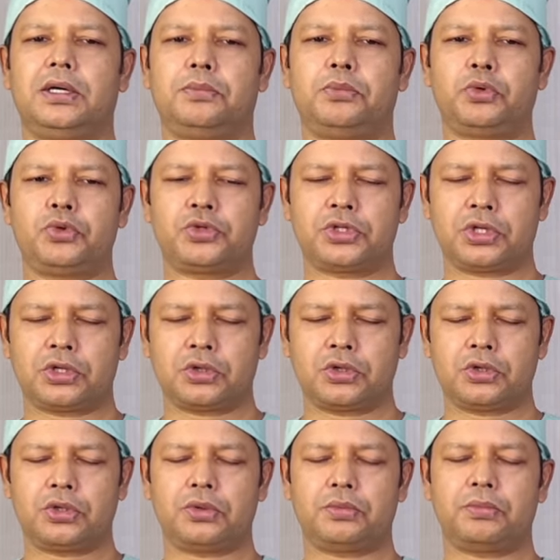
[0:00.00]
পুরুষাঙ্গ
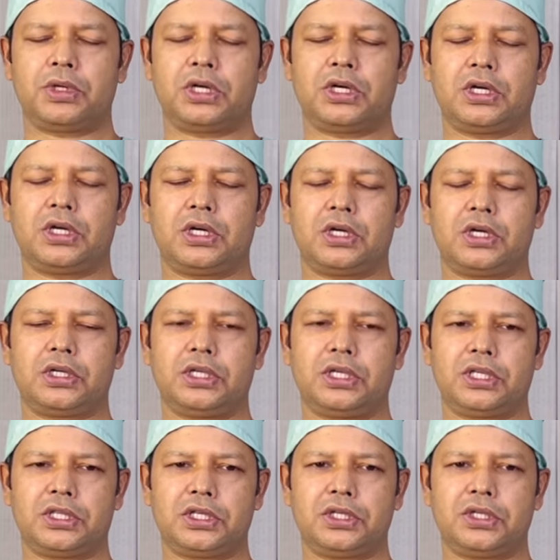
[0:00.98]

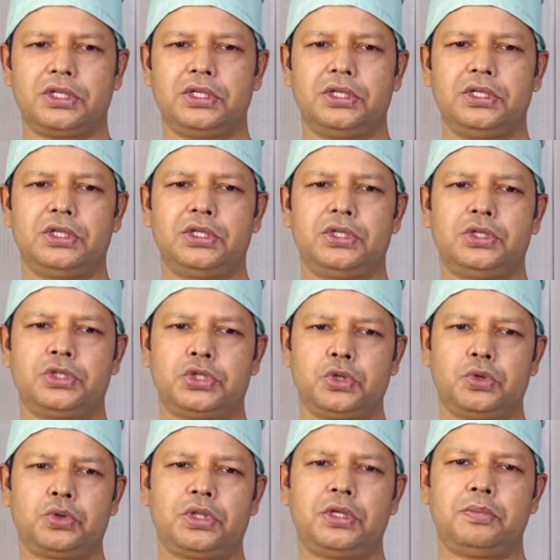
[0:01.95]
ইয়েতে
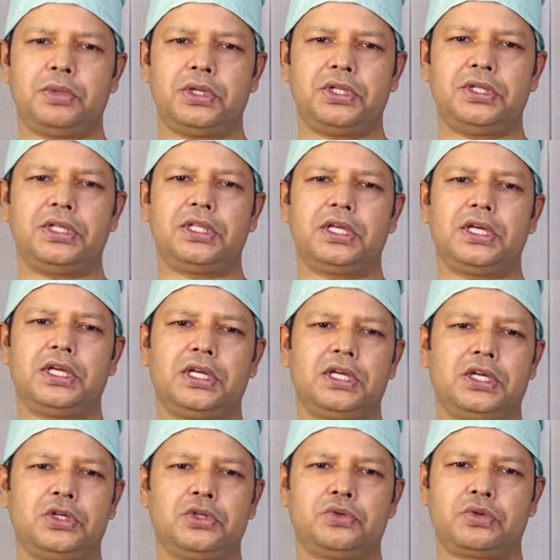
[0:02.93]
শক্তি বৃদ্ধিতে
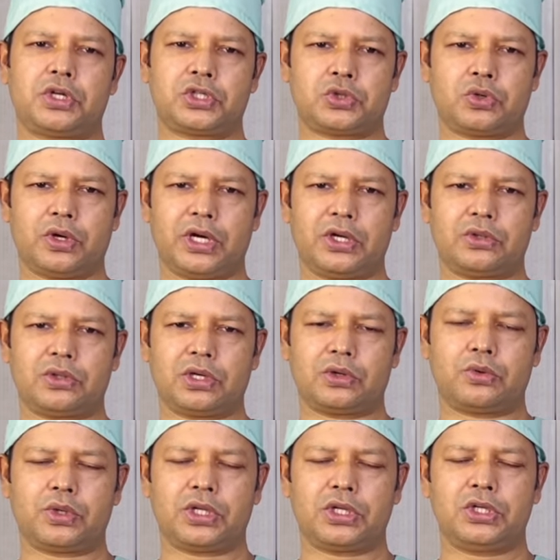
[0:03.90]
কিছুটা সহায়তা
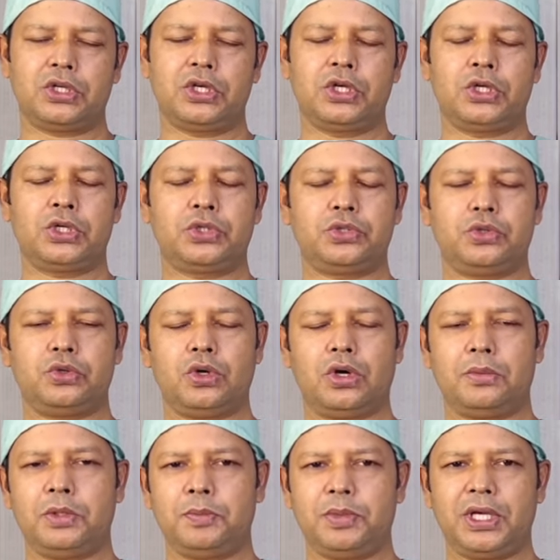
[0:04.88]
করে যদিও
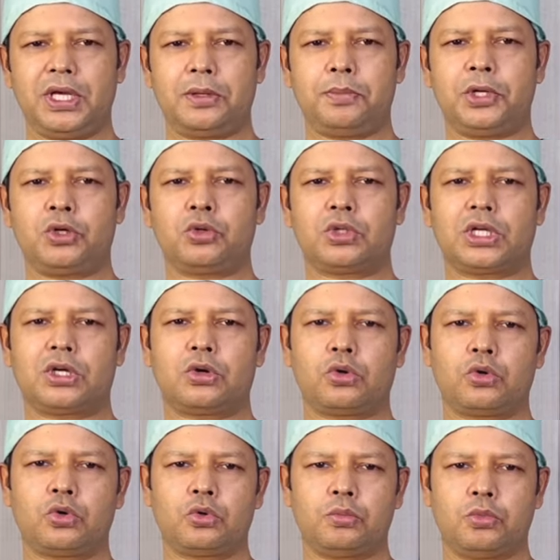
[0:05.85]
আমি পিআরপির কথা
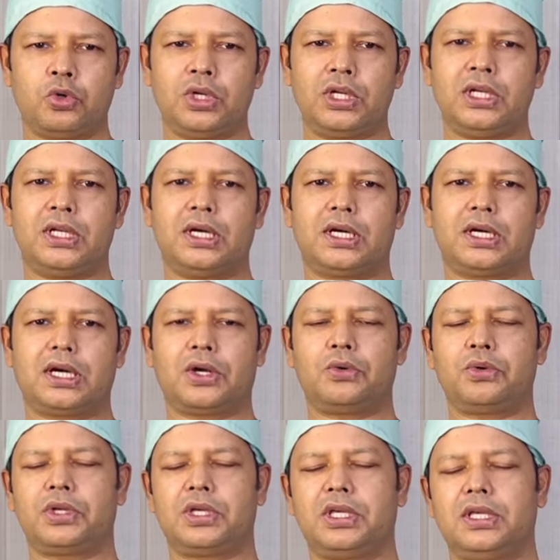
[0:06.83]
কখনো বলি না
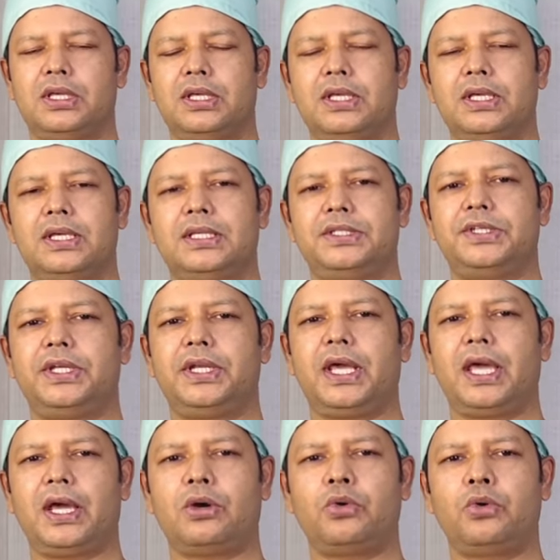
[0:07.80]
কারণ কি যেটা
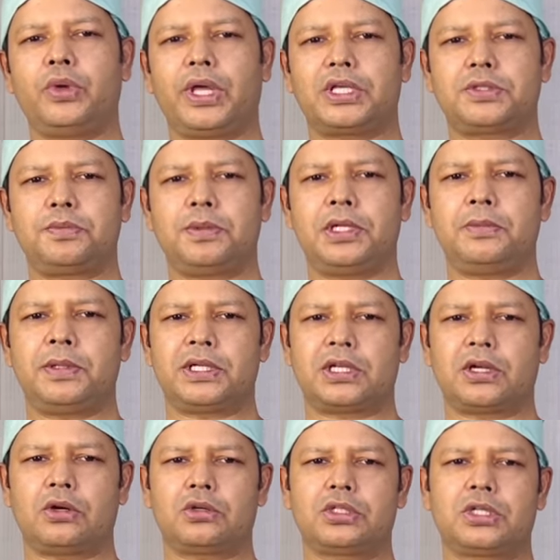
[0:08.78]
এখনও
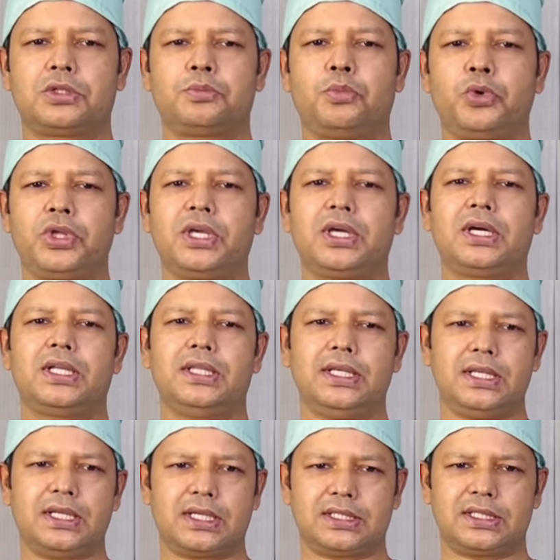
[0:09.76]
এক্সপেরিমেন্টাল অর্থাৎ
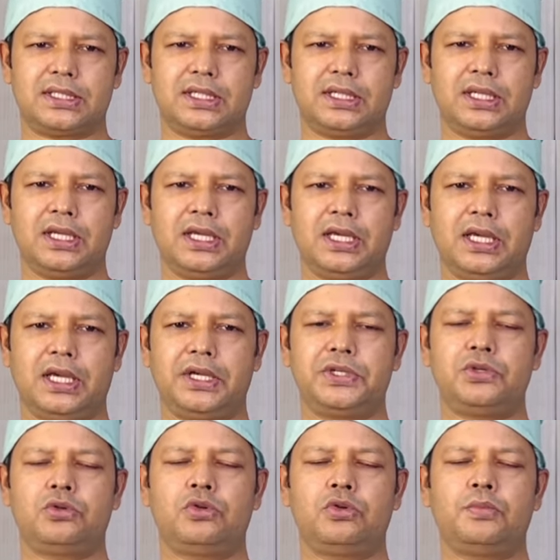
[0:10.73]
পরীক্ষাধীন আছে এই জন্য